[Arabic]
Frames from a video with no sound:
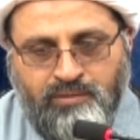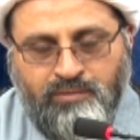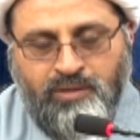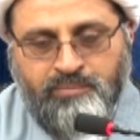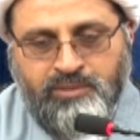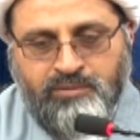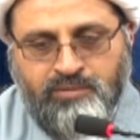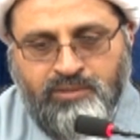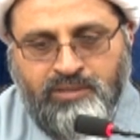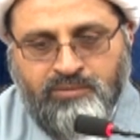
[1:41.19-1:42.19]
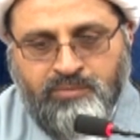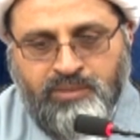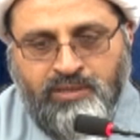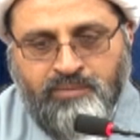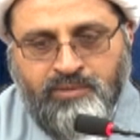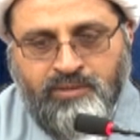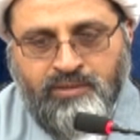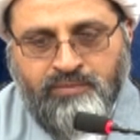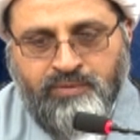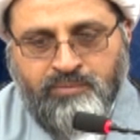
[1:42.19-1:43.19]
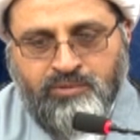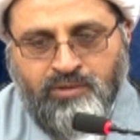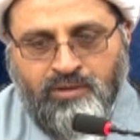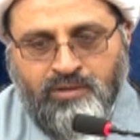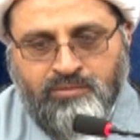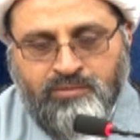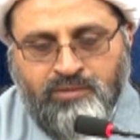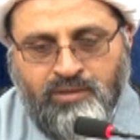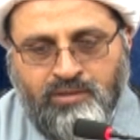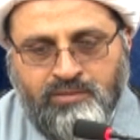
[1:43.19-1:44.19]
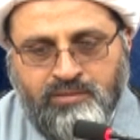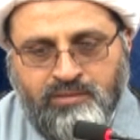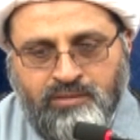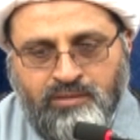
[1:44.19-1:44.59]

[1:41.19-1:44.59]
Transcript: وأما السنة من نبيه فمداراة الناس